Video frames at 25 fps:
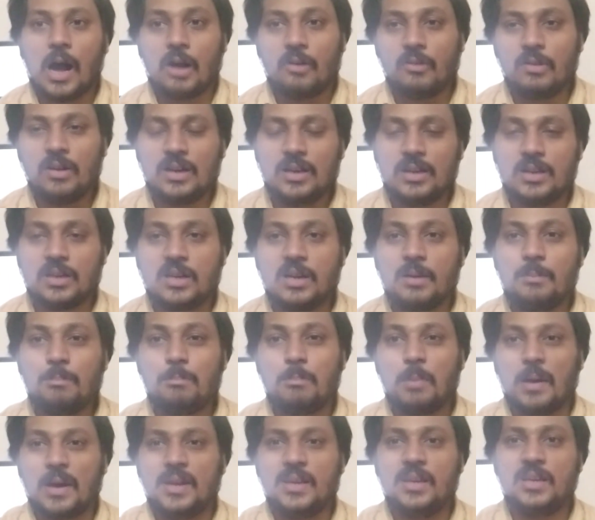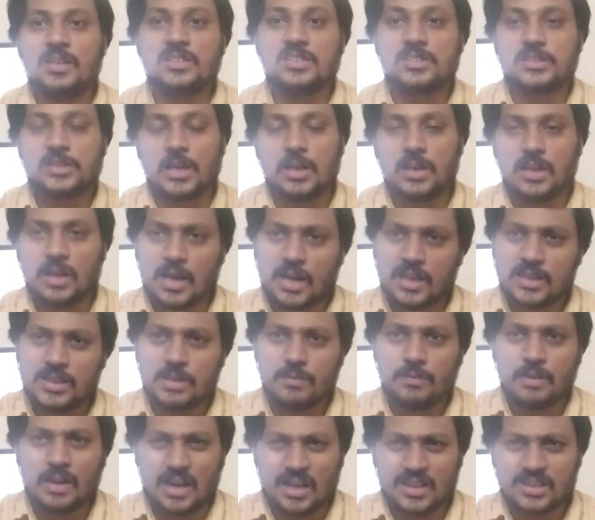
அவங்களுக்கு பை செல் அதுவே